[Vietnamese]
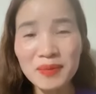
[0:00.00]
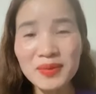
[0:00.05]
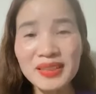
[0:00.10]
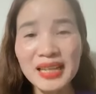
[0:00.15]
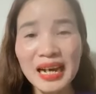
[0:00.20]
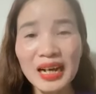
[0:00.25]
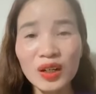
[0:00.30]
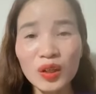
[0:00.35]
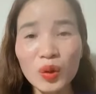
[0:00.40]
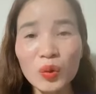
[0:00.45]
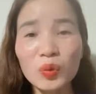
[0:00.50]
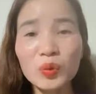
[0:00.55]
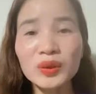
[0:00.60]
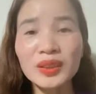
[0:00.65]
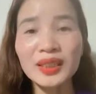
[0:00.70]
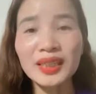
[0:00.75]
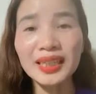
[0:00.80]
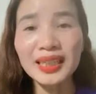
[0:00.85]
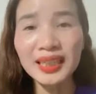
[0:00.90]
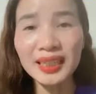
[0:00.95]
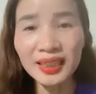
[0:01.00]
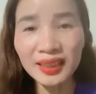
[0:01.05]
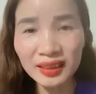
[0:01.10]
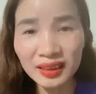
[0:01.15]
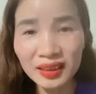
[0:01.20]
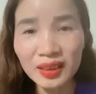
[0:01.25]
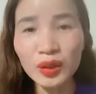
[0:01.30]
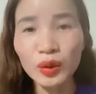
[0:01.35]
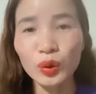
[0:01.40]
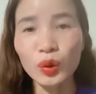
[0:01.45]
tham gia cùng những
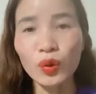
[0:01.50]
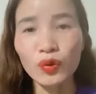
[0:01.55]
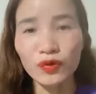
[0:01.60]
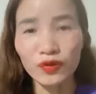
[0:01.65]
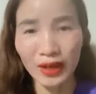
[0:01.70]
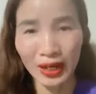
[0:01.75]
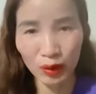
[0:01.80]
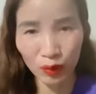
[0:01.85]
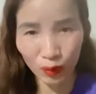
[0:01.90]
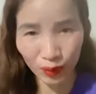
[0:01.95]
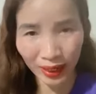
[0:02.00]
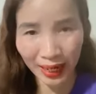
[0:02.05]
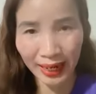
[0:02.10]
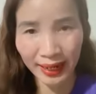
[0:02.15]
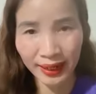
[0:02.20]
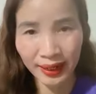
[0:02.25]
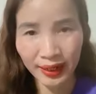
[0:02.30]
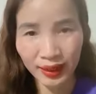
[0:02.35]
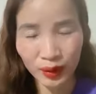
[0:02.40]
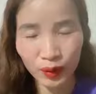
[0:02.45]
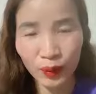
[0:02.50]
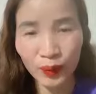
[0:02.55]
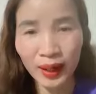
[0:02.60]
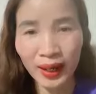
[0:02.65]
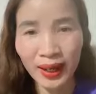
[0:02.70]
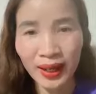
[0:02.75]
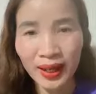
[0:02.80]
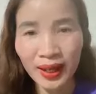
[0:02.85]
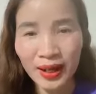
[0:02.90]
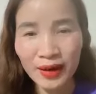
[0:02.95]
ý tưởng đột phá của ngài,
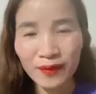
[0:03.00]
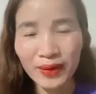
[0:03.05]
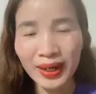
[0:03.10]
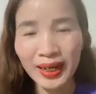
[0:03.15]
đúng không ạ?